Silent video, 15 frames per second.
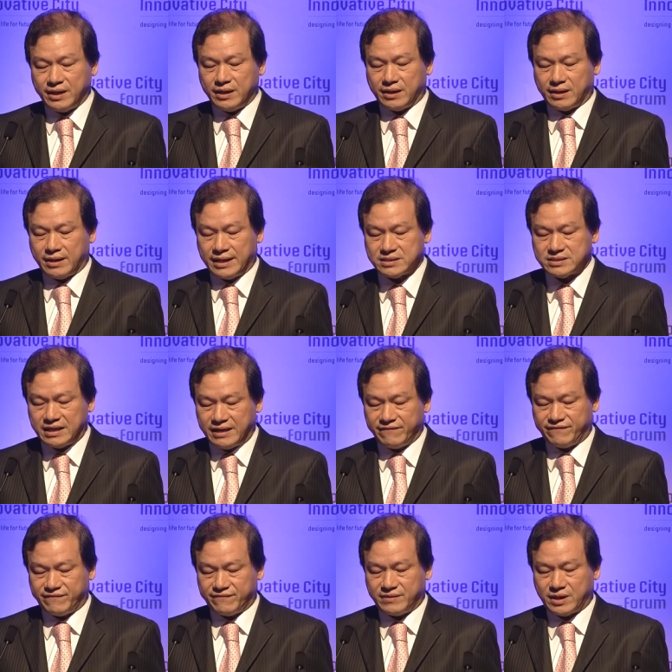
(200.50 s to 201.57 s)
私は
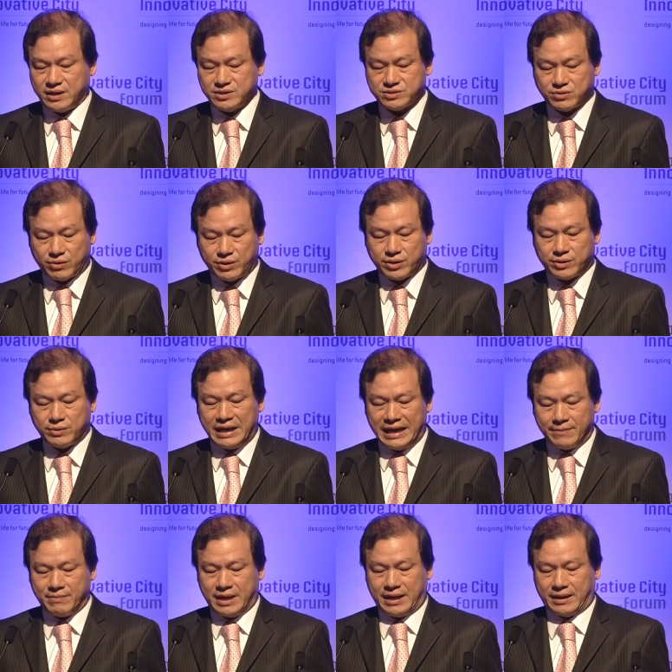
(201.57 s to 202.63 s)
人々
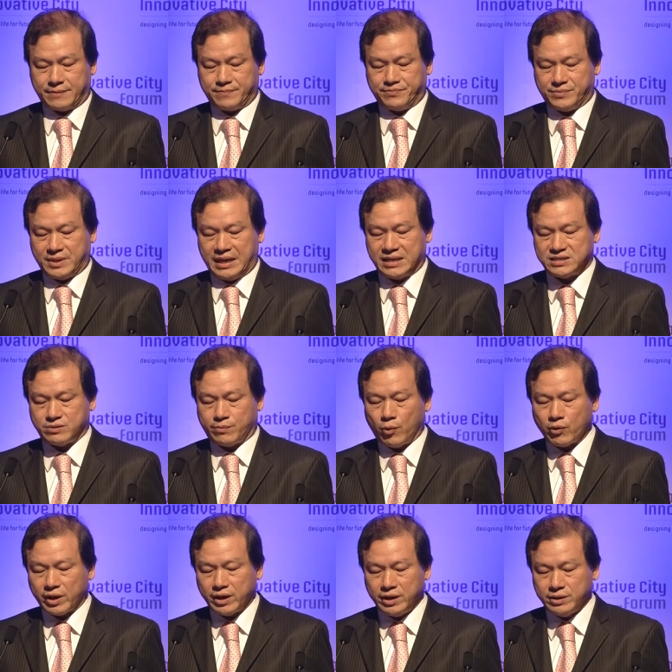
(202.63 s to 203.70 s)
に我々の時代
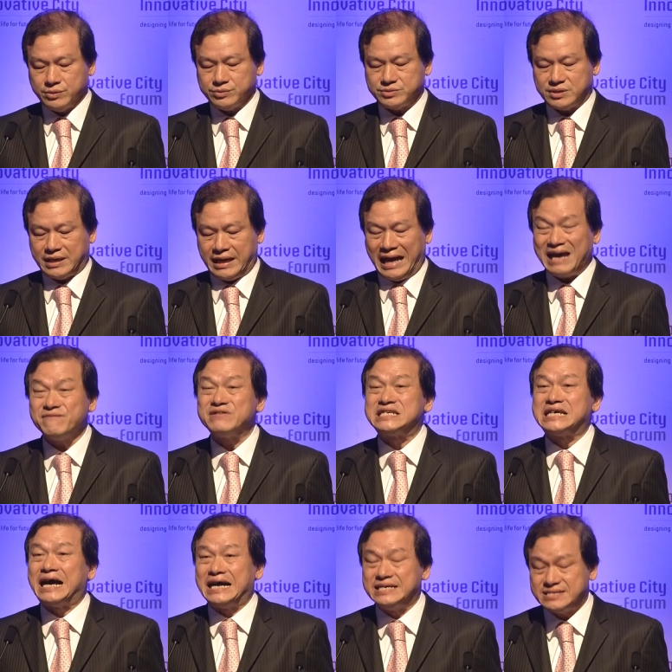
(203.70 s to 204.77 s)
の両方の側
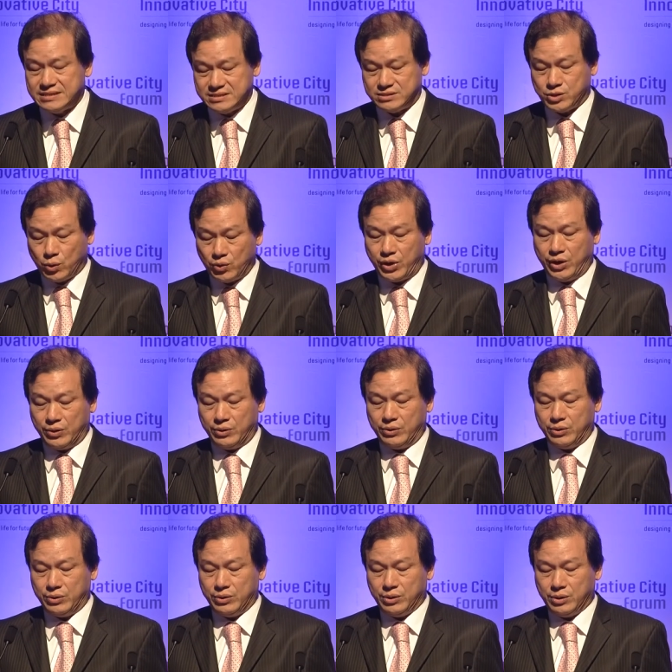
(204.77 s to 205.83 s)
面を見てほしい
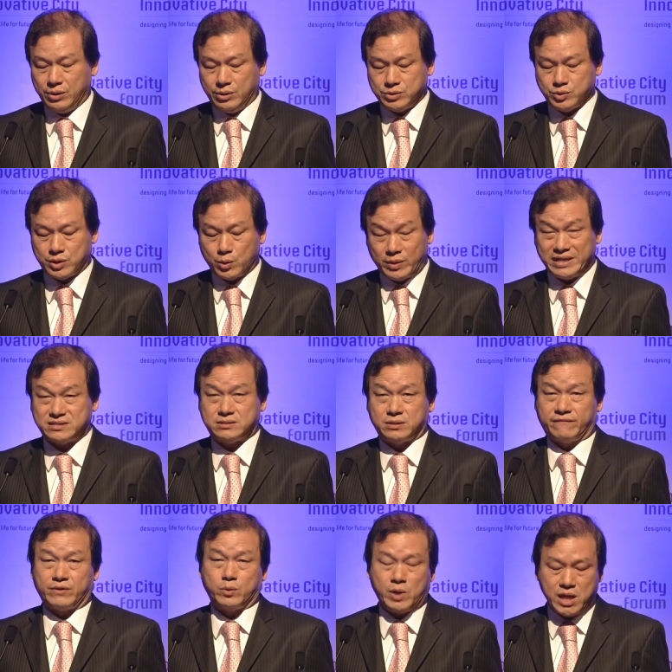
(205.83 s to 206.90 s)
何を感じるのかなぜを
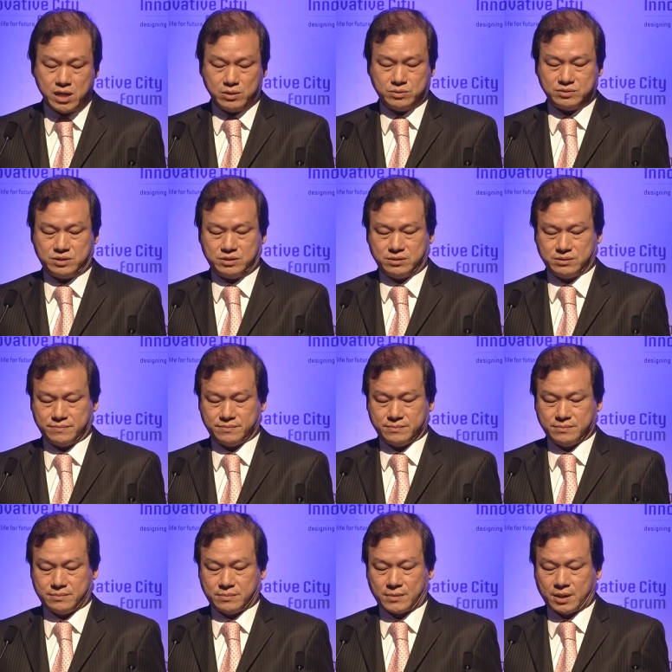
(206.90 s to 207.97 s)
考えるのか
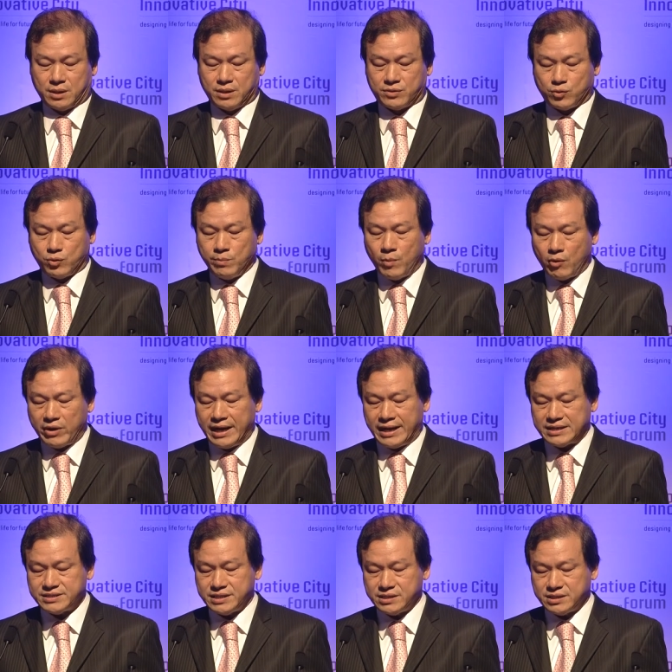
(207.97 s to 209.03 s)
これは
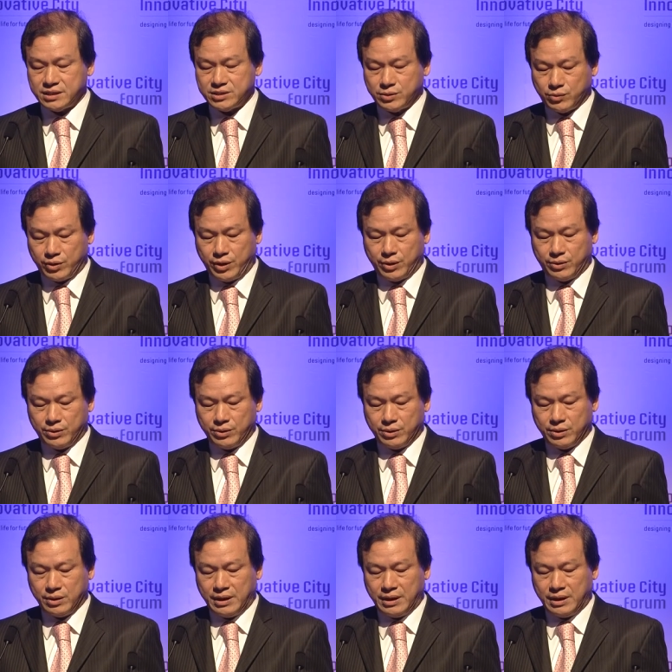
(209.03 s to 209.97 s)
森氏の